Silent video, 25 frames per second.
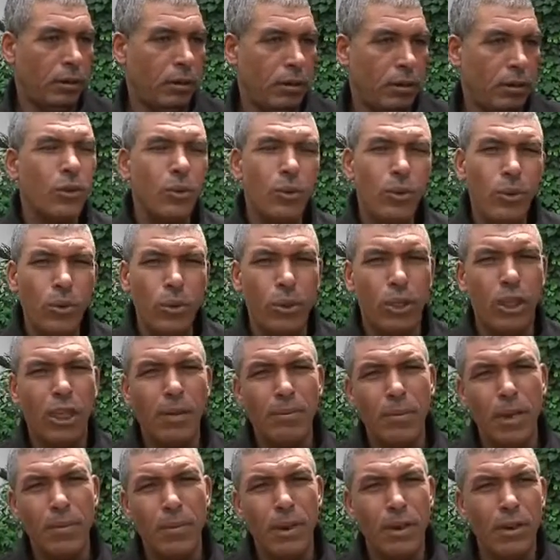شهود
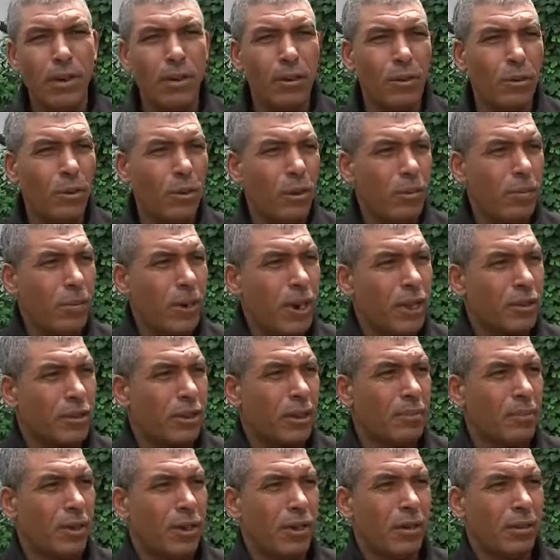ثم من كل بلاصه
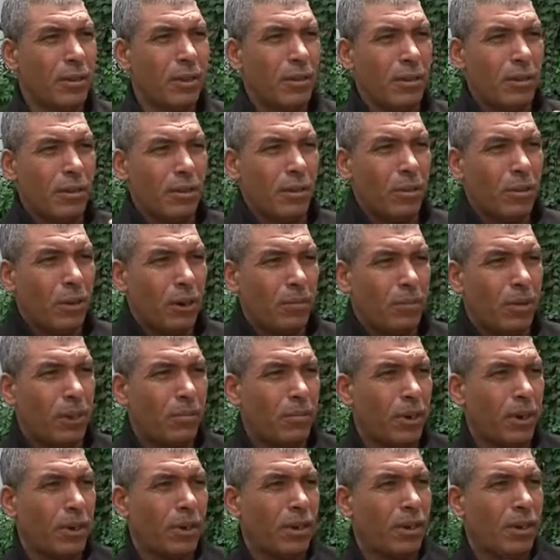من قربه
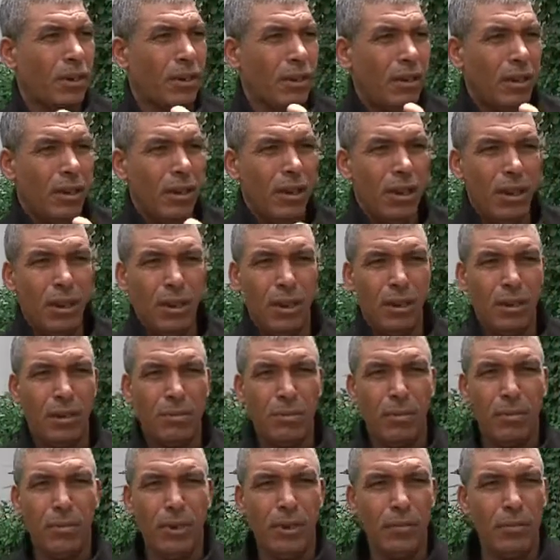من
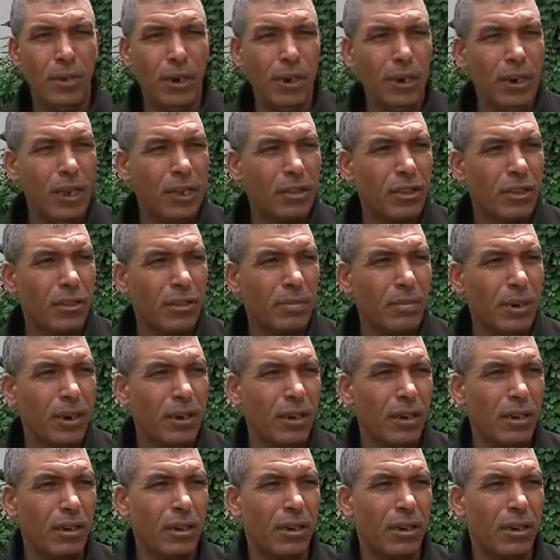من رادس من